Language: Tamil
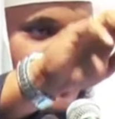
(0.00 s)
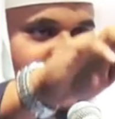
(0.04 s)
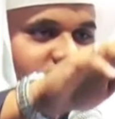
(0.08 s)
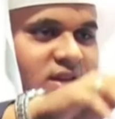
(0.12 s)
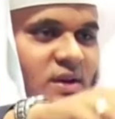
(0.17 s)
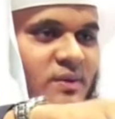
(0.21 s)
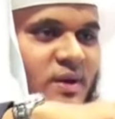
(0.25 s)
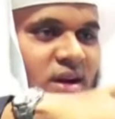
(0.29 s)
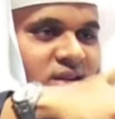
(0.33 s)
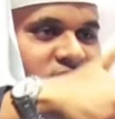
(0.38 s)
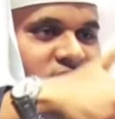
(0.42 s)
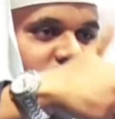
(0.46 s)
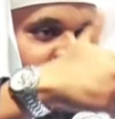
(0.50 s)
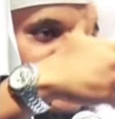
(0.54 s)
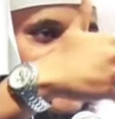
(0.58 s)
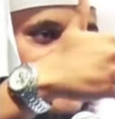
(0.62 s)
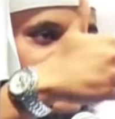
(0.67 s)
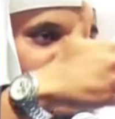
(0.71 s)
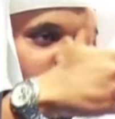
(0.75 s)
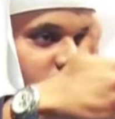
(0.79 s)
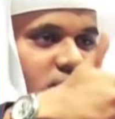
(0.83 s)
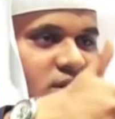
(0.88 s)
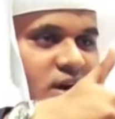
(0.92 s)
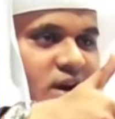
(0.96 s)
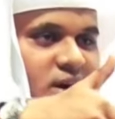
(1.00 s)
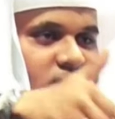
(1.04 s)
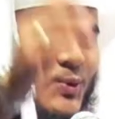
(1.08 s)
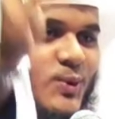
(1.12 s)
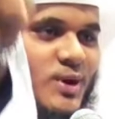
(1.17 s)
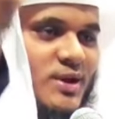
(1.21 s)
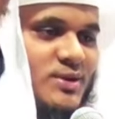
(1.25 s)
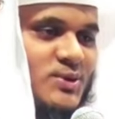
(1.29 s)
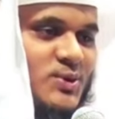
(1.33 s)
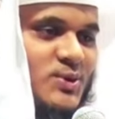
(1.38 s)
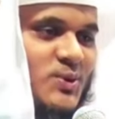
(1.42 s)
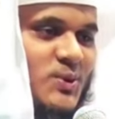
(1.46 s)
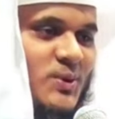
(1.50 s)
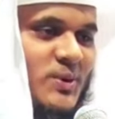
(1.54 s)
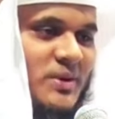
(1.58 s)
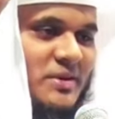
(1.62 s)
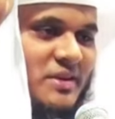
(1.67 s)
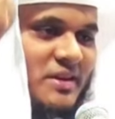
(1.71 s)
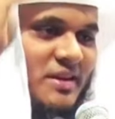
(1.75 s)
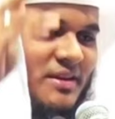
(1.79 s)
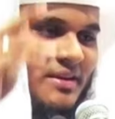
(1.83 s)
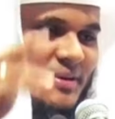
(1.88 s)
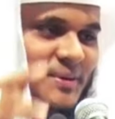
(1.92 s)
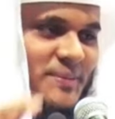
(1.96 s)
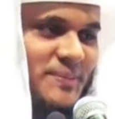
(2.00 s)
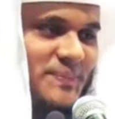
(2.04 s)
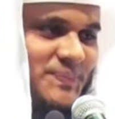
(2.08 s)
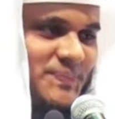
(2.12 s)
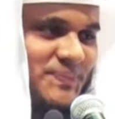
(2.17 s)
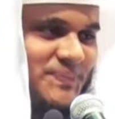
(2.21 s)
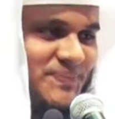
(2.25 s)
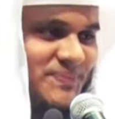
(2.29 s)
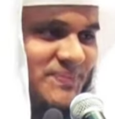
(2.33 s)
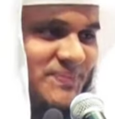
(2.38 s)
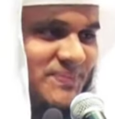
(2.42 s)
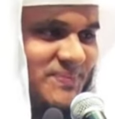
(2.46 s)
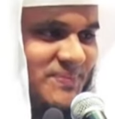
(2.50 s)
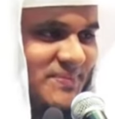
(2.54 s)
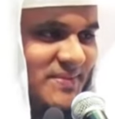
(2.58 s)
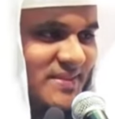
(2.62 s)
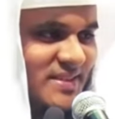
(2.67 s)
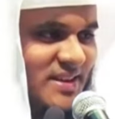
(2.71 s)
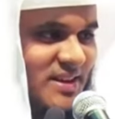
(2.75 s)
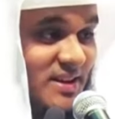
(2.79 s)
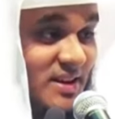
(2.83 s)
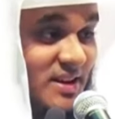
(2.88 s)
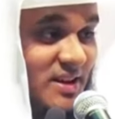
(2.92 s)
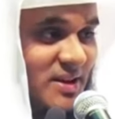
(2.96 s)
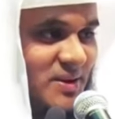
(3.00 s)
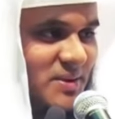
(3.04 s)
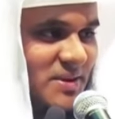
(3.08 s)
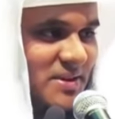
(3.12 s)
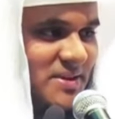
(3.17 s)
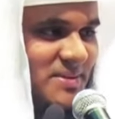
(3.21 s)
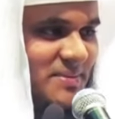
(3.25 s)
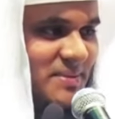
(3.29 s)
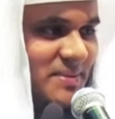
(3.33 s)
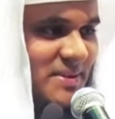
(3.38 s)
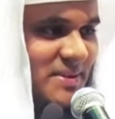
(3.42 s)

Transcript: அந்த வாசலின் வழியாக நுழைந்து கொள்ளுங்கள் அல்லாஹ்